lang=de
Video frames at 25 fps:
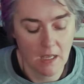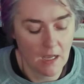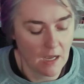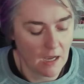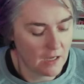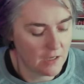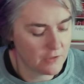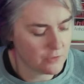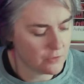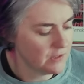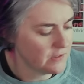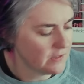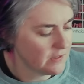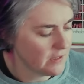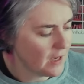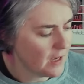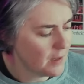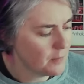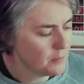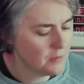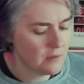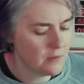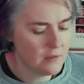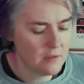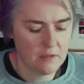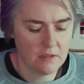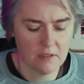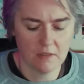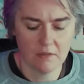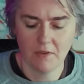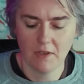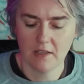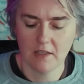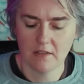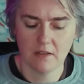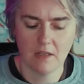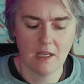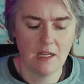Also ich habe
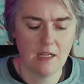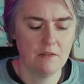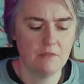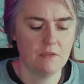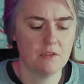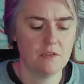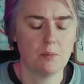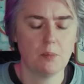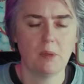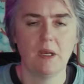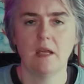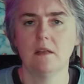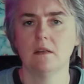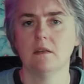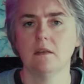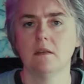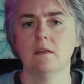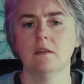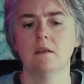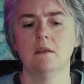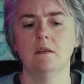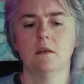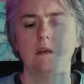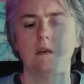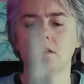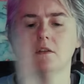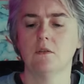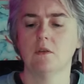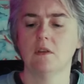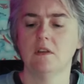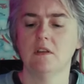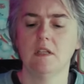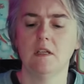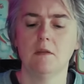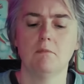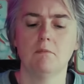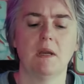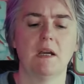diverse Elvis-Platten, also
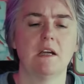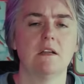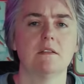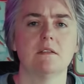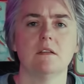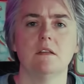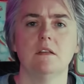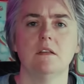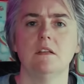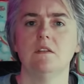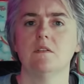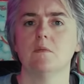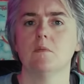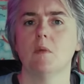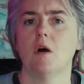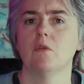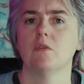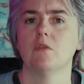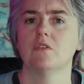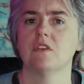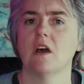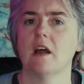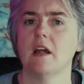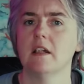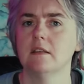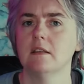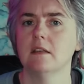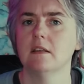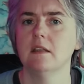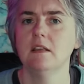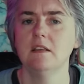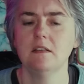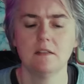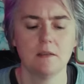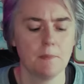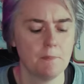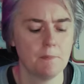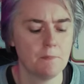an denen mangelt es in diesem Haushalt
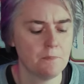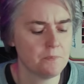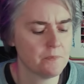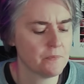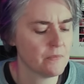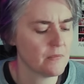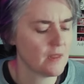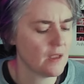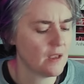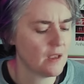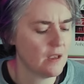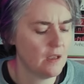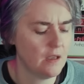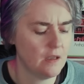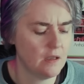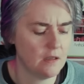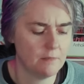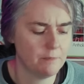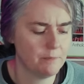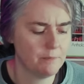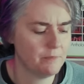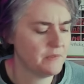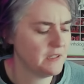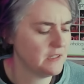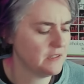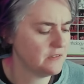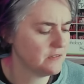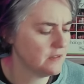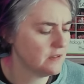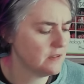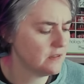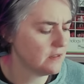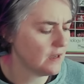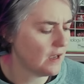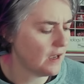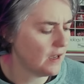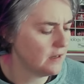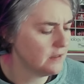nicht. Ähm, die
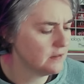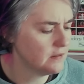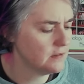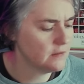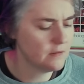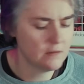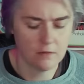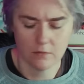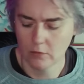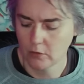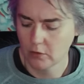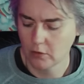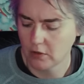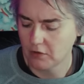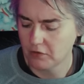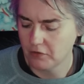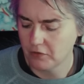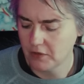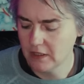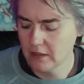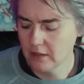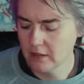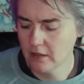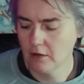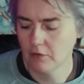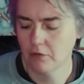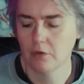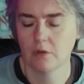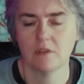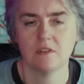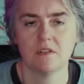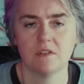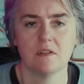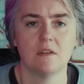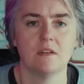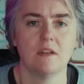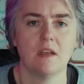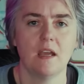sind alle oder viele davon
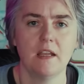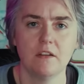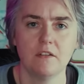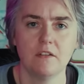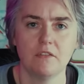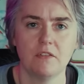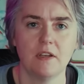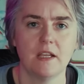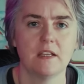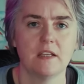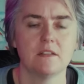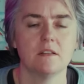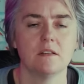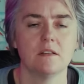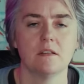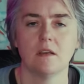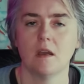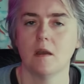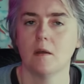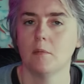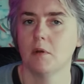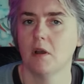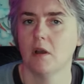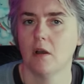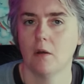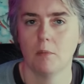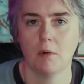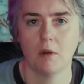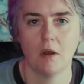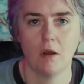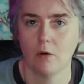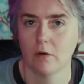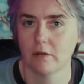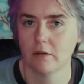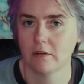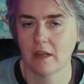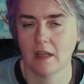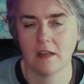sind Dynaflex. Ich habe aber
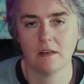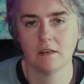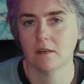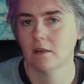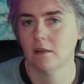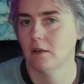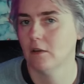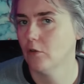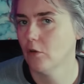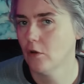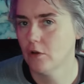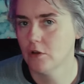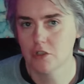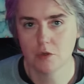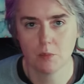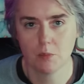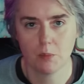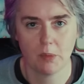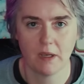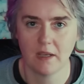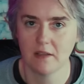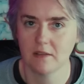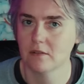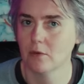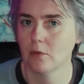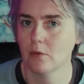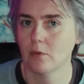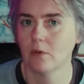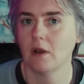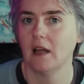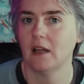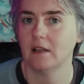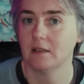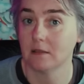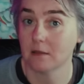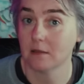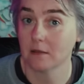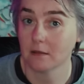auch dann die deutsche Pressung
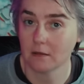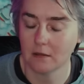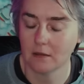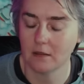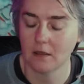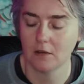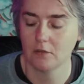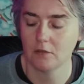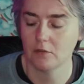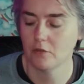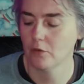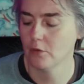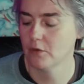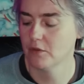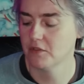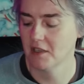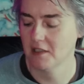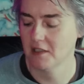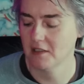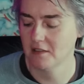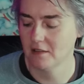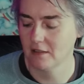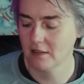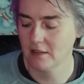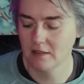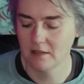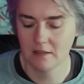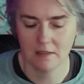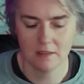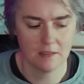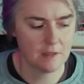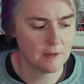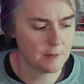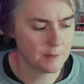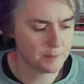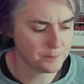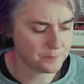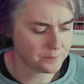als in Anführungszeichen
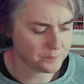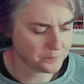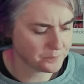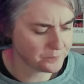richtige.